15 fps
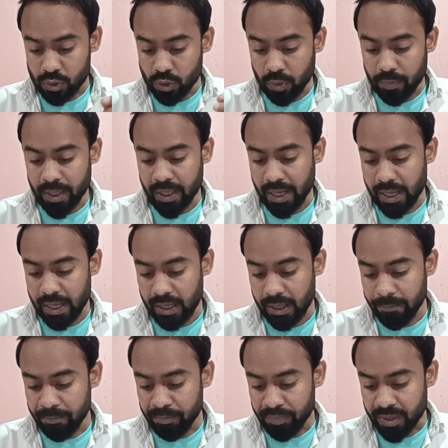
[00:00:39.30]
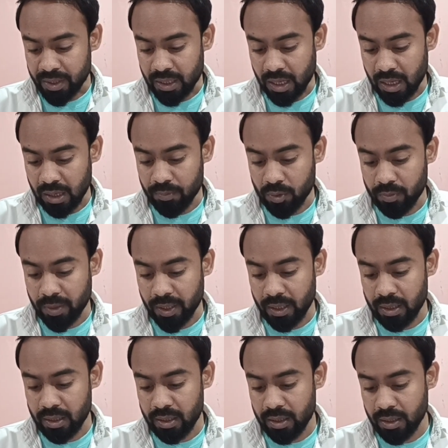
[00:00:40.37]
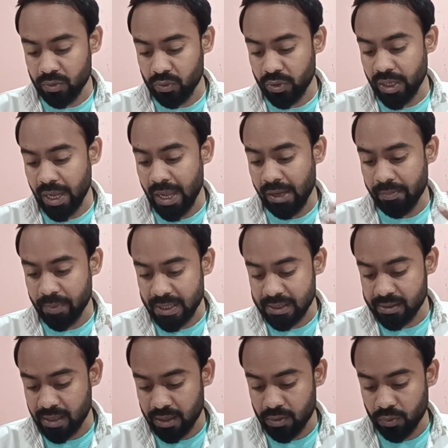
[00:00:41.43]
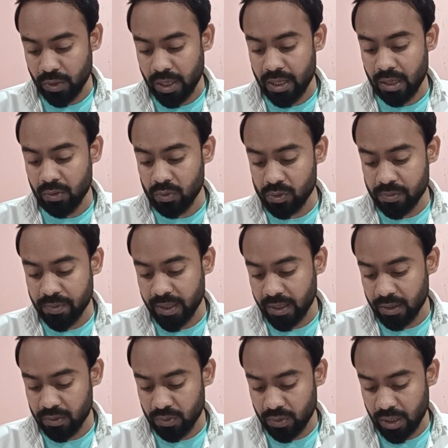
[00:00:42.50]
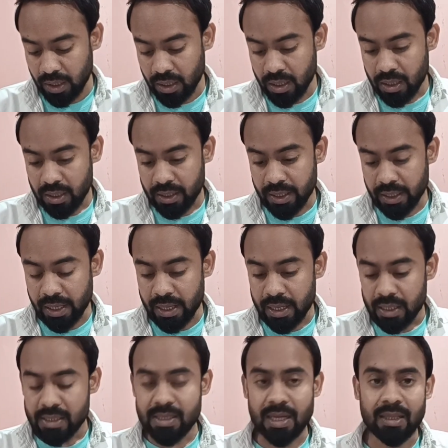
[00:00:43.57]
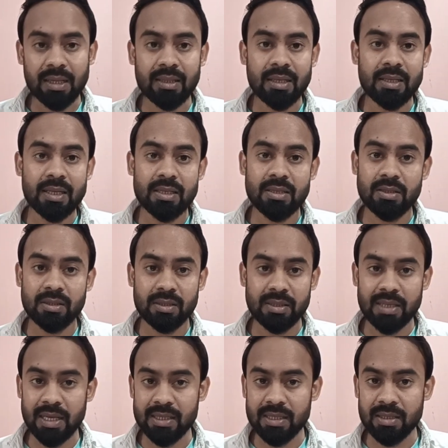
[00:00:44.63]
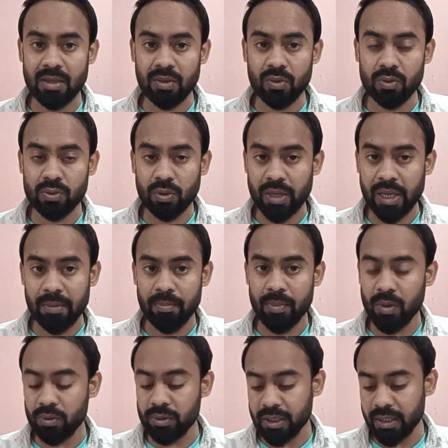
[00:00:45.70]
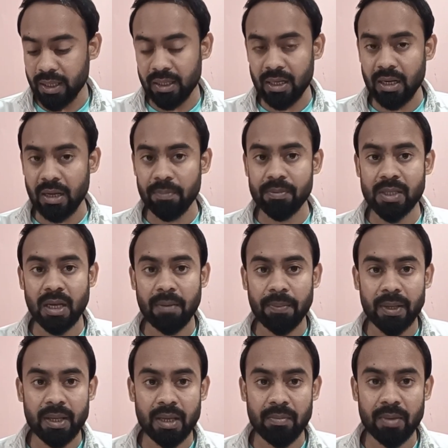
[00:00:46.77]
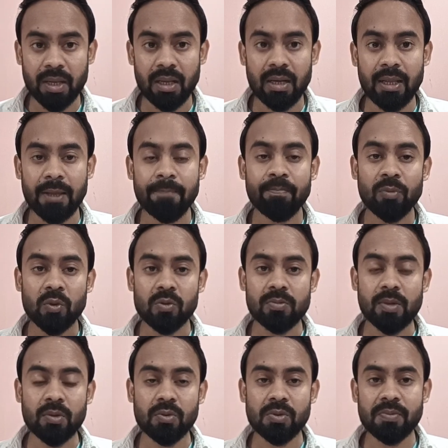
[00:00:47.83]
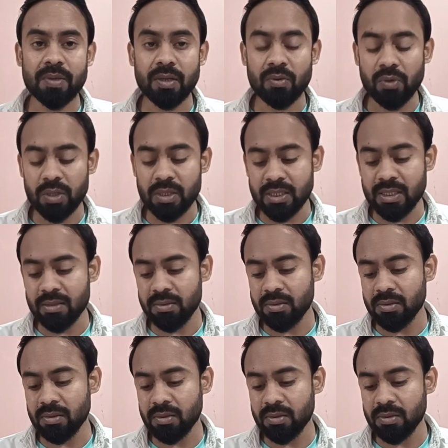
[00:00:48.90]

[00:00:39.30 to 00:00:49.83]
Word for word: जो भी कहेगा कि आपको मैं ए, कोई हैक पेज दे दूंगा या कुछ भी कर दूंगा ठीक है ज़्यादातर ये ये चीज़ें दोस्तों गेम में होती हैं अगर आप जहाँ पे गेम खेल रहे हैं उसमें कुछ भी कोई चीज़